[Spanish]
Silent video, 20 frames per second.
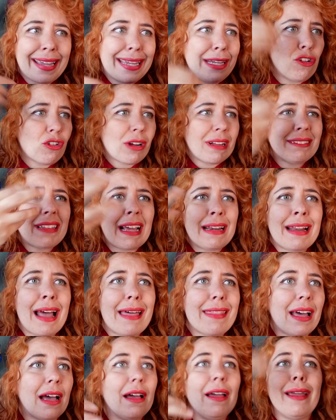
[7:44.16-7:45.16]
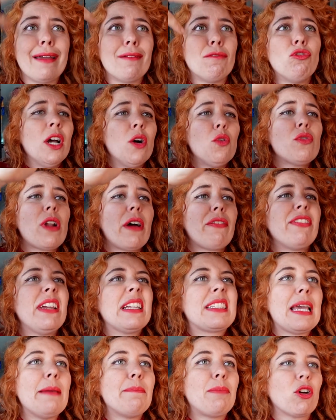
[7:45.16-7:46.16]
Aquí no cantan nada. Es una
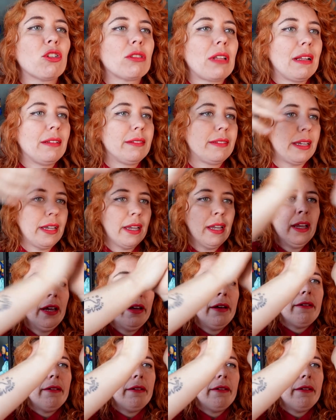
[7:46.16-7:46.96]
fiesta importante.